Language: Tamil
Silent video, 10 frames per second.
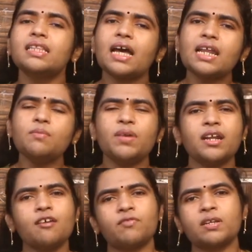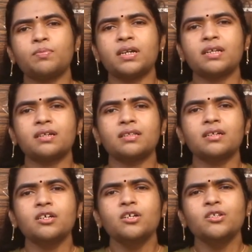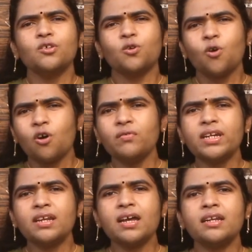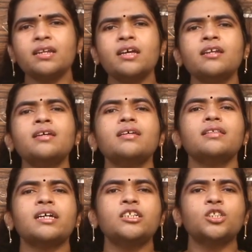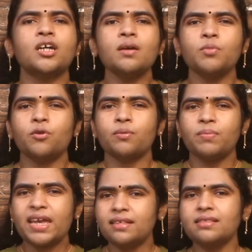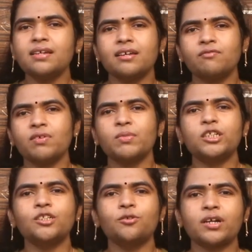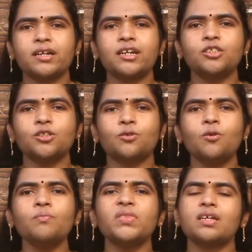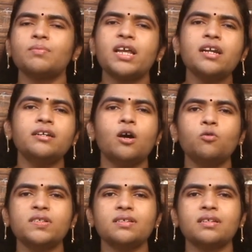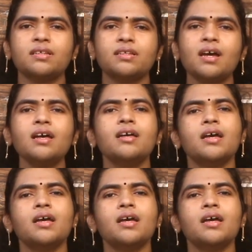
நிறைய பேரை அஃபெக்ட் பண்ணியிருக்குது ஸோ கோவிட்னா என்னென்னு தனிஷ்கா இப்போ ஒரு பேசிக் இன்ஃபர்மேஷன் உனக்கு கிடச்சிருக்கும் இதுக்கு மேலே டவுட்ஸ் இருந்ததுன்னா